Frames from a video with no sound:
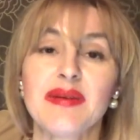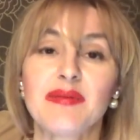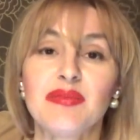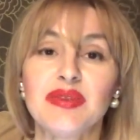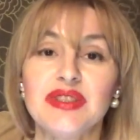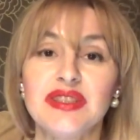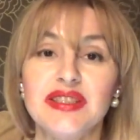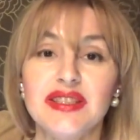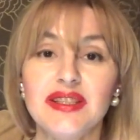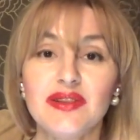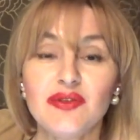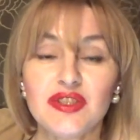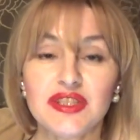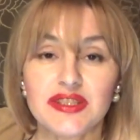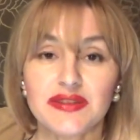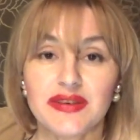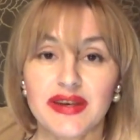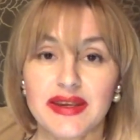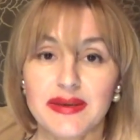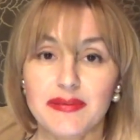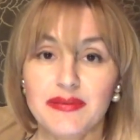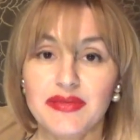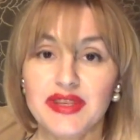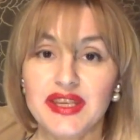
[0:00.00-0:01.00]
Поделюсь
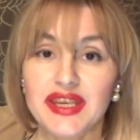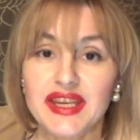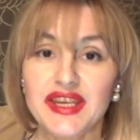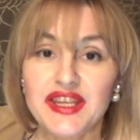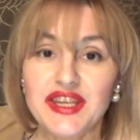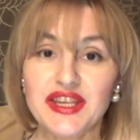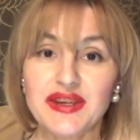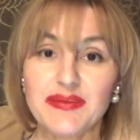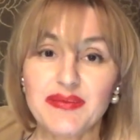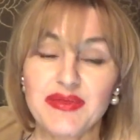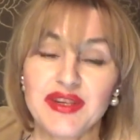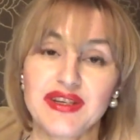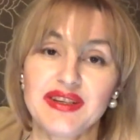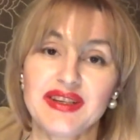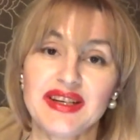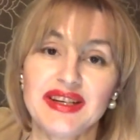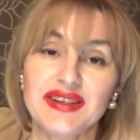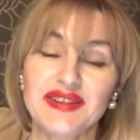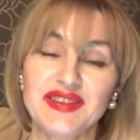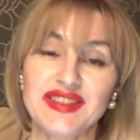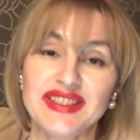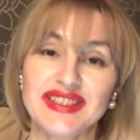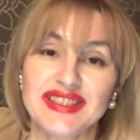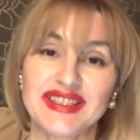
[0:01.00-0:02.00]
своим мнением и,
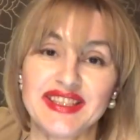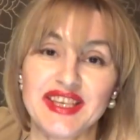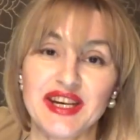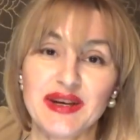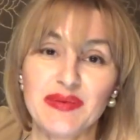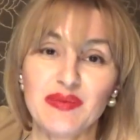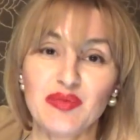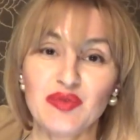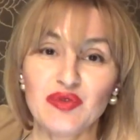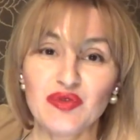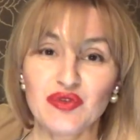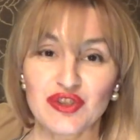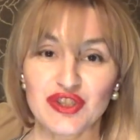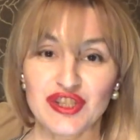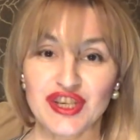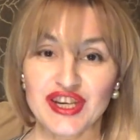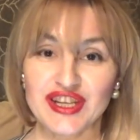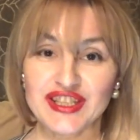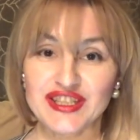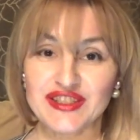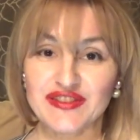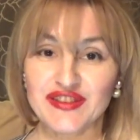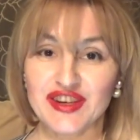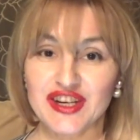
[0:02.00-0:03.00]
как всегда, буду
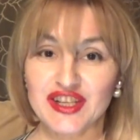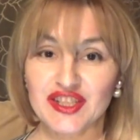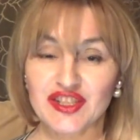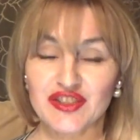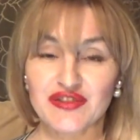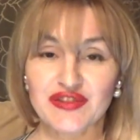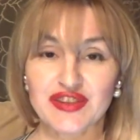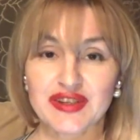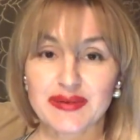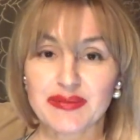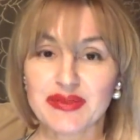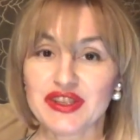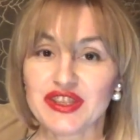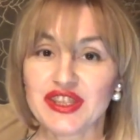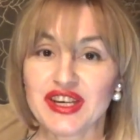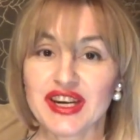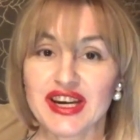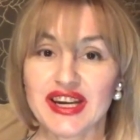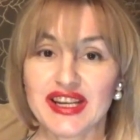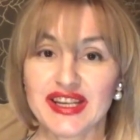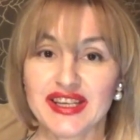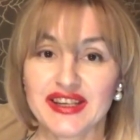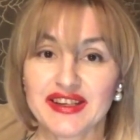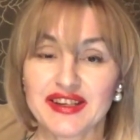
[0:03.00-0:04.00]
ждать ваших
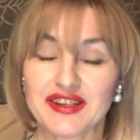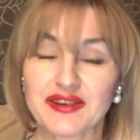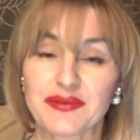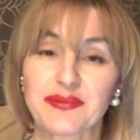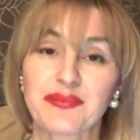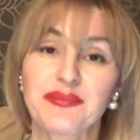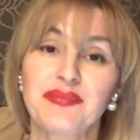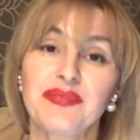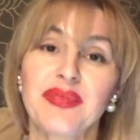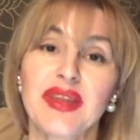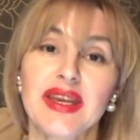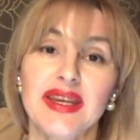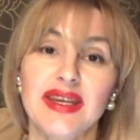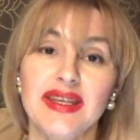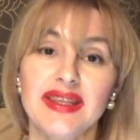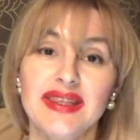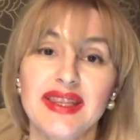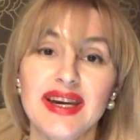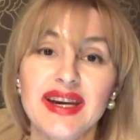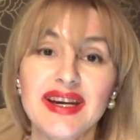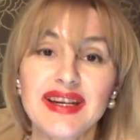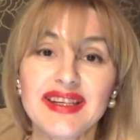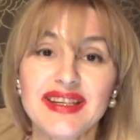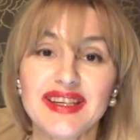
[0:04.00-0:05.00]
комментариях.
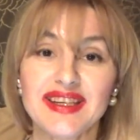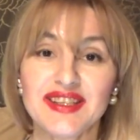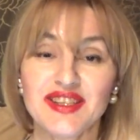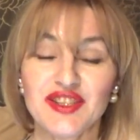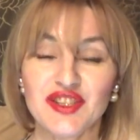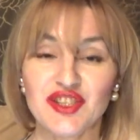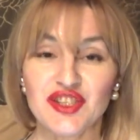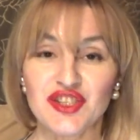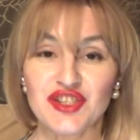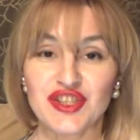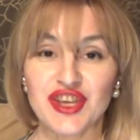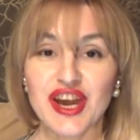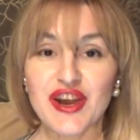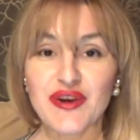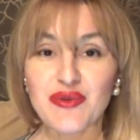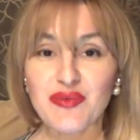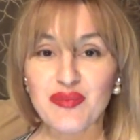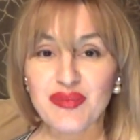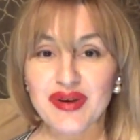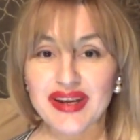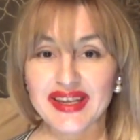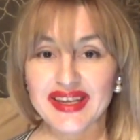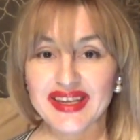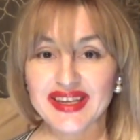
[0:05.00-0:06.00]
Итак, я начинаю.
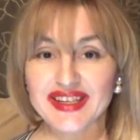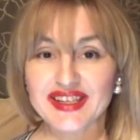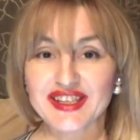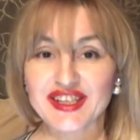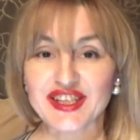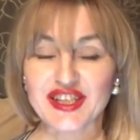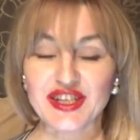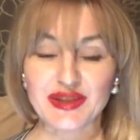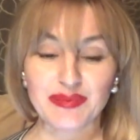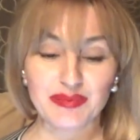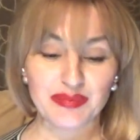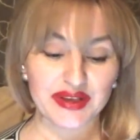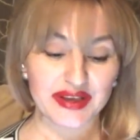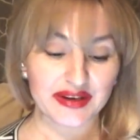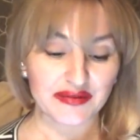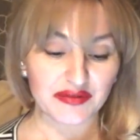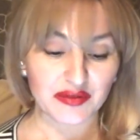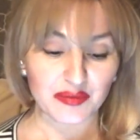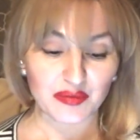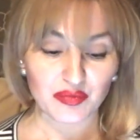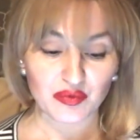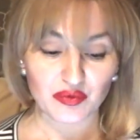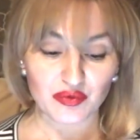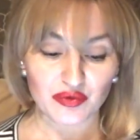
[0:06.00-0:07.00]
Поехали.
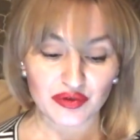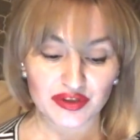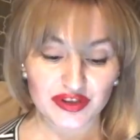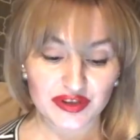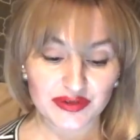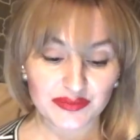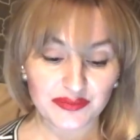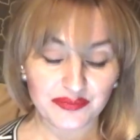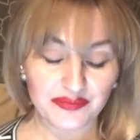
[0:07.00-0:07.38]
Первый пункт.